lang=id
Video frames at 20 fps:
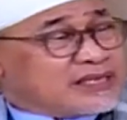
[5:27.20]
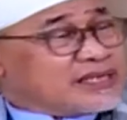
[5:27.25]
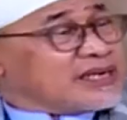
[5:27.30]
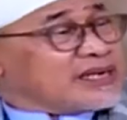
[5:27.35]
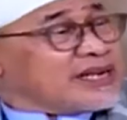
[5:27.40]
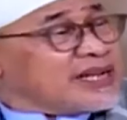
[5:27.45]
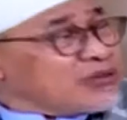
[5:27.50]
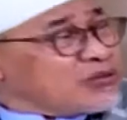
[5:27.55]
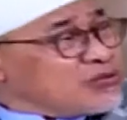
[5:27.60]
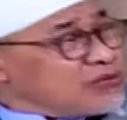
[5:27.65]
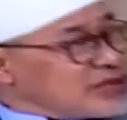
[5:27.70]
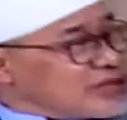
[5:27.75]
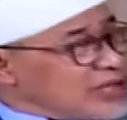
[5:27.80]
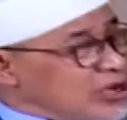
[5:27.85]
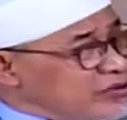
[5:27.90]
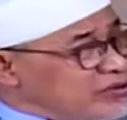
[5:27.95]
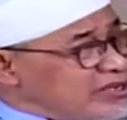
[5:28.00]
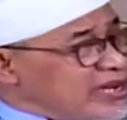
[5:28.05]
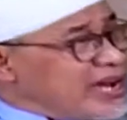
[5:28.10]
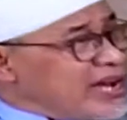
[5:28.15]
100
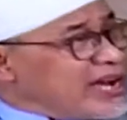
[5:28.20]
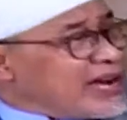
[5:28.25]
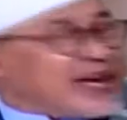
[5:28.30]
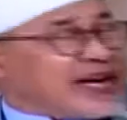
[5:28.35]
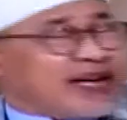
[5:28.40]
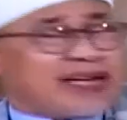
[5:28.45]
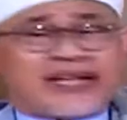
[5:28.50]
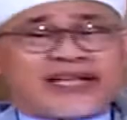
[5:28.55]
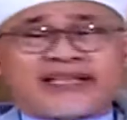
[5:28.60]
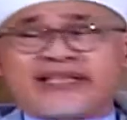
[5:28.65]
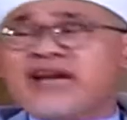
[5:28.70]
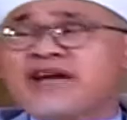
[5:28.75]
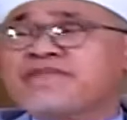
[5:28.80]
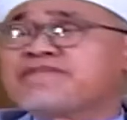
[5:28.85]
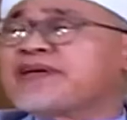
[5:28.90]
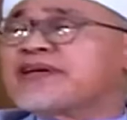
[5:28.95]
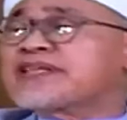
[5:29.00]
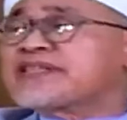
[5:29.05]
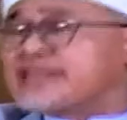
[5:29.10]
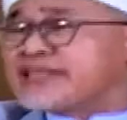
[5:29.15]
tahun yang akan datang
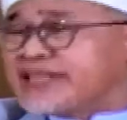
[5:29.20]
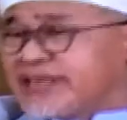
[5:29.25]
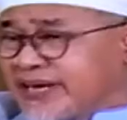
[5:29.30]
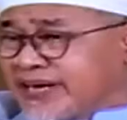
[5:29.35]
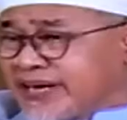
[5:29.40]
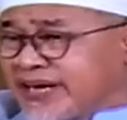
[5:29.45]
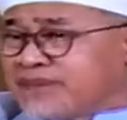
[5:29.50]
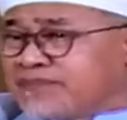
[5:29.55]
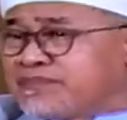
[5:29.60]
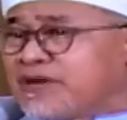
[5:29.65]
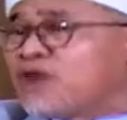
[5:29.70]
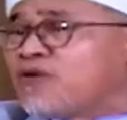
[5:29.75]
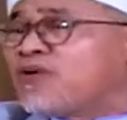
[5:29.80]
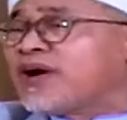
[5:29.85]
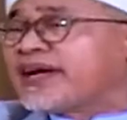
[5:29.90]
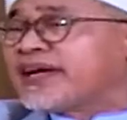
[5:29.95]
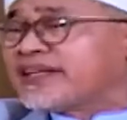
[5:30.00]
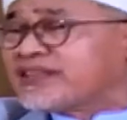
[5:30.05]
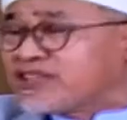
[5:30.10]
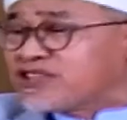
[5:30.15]
pastikan
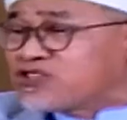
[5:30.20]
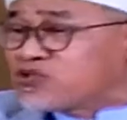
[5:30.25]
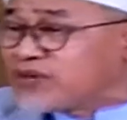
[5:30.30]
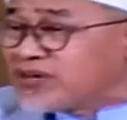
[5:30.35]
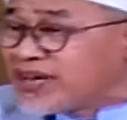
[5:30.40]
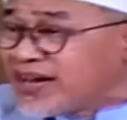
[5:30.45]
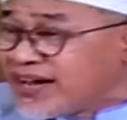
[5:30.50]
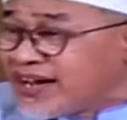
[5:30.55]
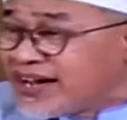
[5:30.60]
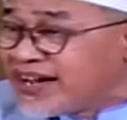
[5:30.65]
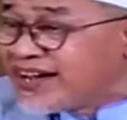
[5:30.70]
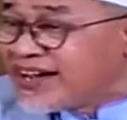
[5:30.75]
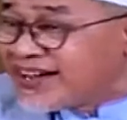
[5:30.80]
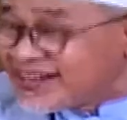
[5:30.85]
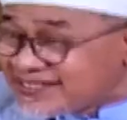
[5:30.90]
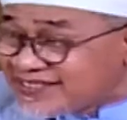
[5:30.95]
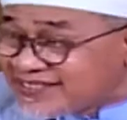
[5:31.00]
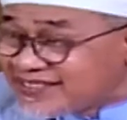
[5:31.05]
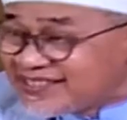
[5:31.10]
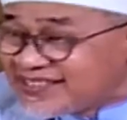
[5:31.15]
bahwa kita sudah
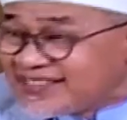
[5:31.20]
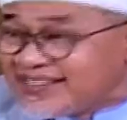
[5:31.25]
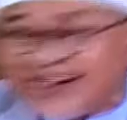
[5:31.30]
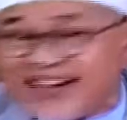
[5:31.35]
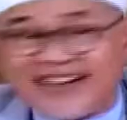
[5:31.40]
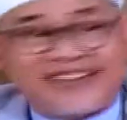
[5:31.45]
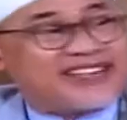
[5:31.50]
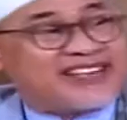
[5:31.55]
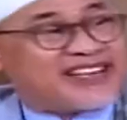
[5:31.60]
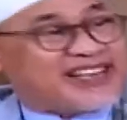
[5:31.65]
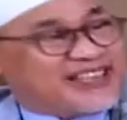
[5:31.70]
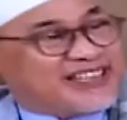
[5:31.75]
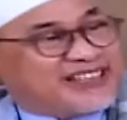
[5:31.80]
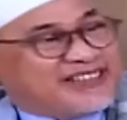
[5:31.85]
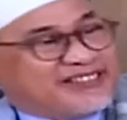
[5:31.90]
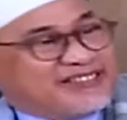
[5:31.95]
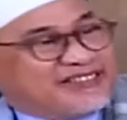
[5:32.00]
tiada.